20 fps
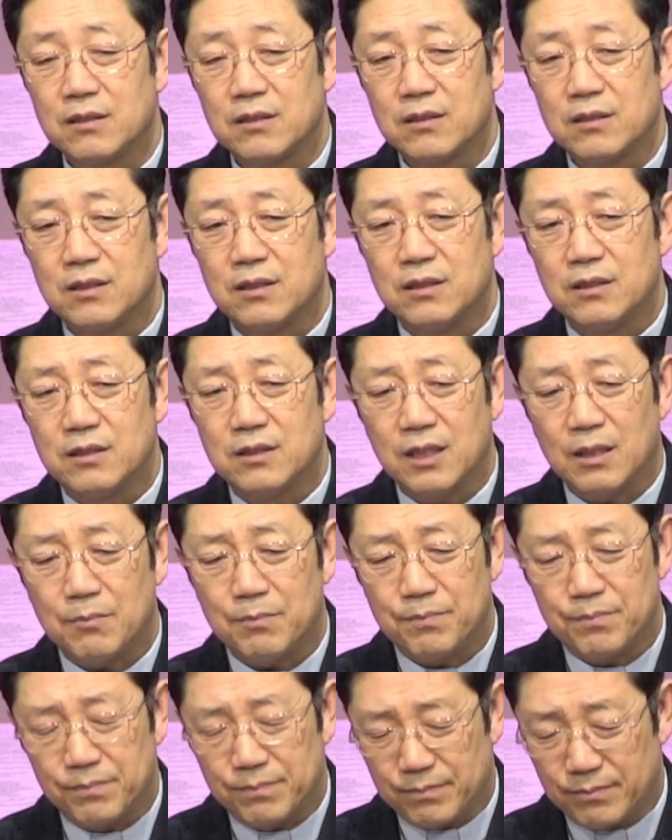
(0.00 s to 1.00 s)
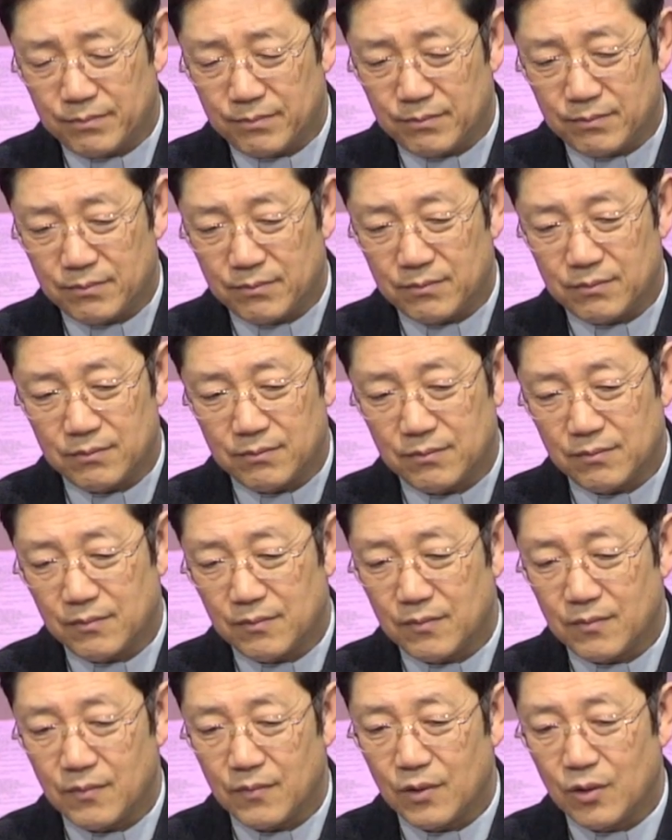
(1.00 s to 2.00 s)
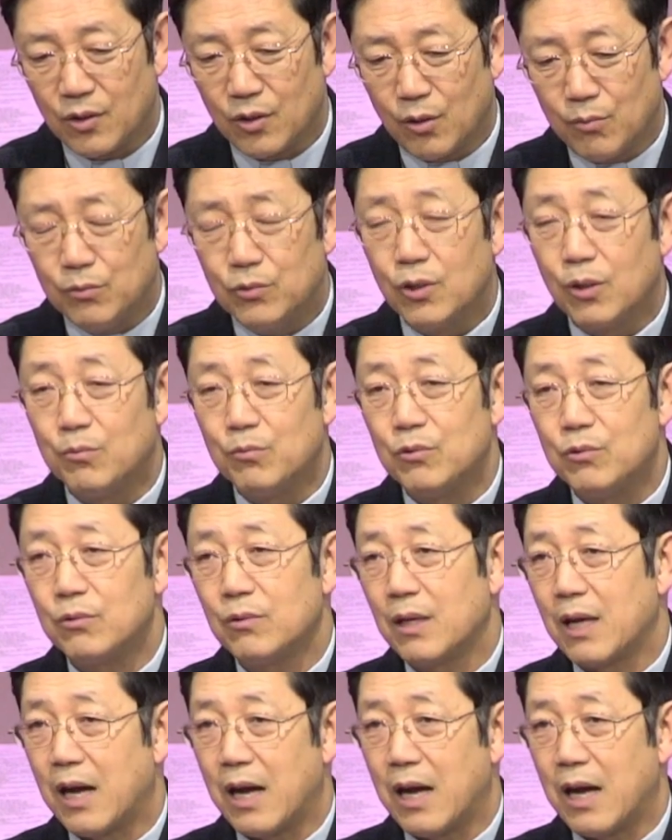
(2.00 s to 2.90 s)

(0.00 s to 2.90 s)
진짜 너무너무